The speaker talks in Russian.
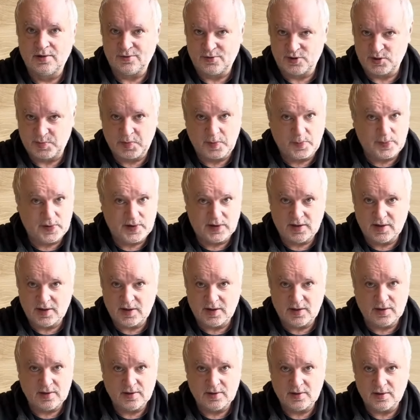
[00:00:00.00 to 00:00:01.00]
То есть
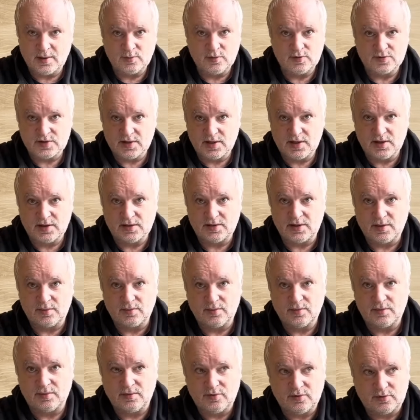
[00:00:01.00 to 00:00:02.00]
попадай, на мой взгляд,
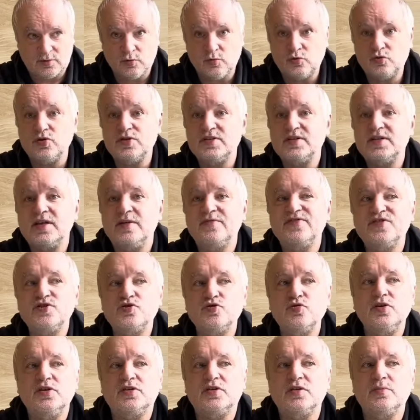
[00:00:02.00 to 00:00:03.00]
там... Ну, uh ну, то есть там
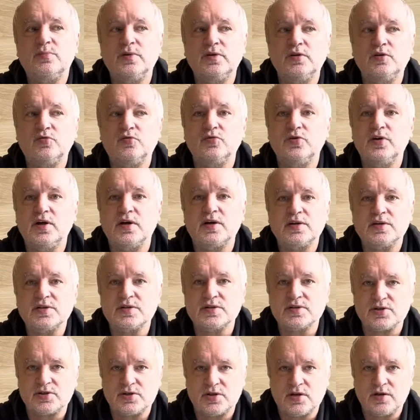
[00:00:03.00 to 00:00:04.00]
все это было удары
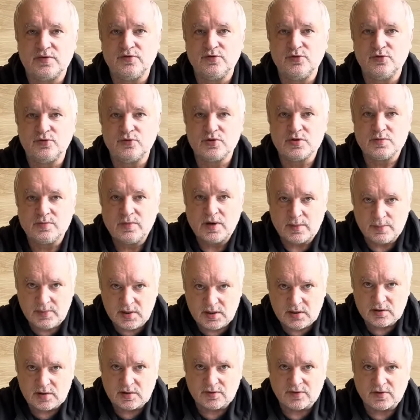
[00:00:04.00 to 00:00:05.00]
из-за штрафной. То есть
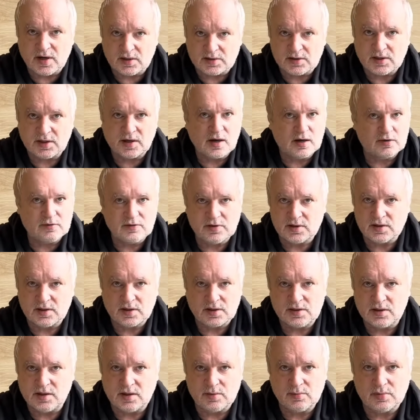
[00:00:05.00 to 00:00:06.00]
моментов как таковых
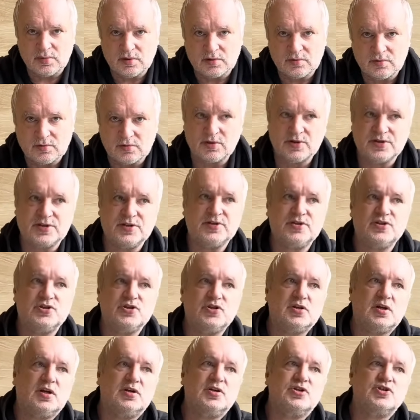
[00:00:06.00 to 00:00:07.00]
их не было. Ну, то есть если
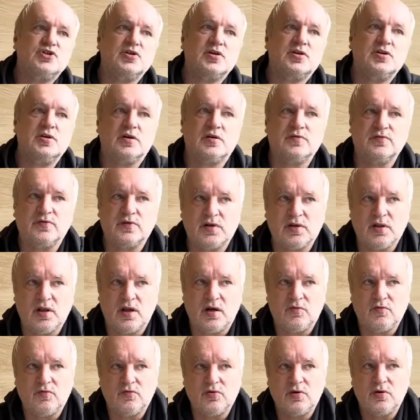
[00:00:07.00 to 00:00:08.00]
считать Черников
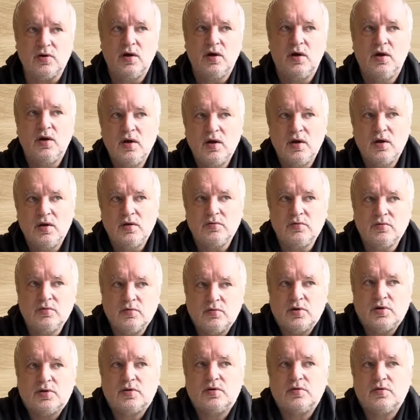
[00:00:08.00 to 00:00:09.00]
головой,
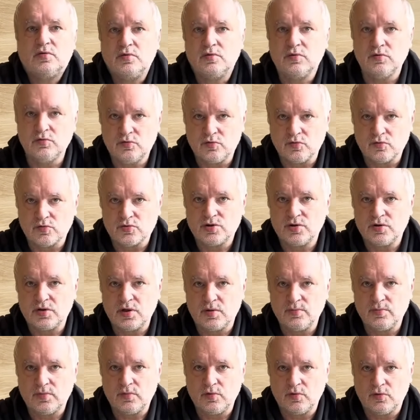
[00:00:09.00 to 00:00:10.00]
но ну, это ну, тоже
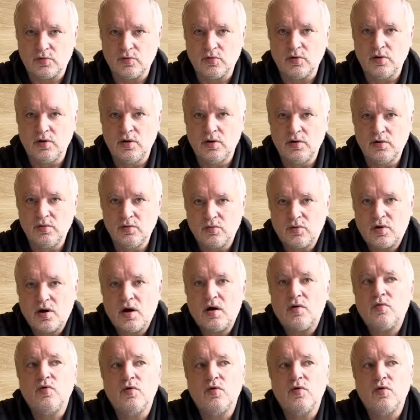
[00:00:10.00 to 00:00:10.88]
там... Ну, ну выше. Ну, выше.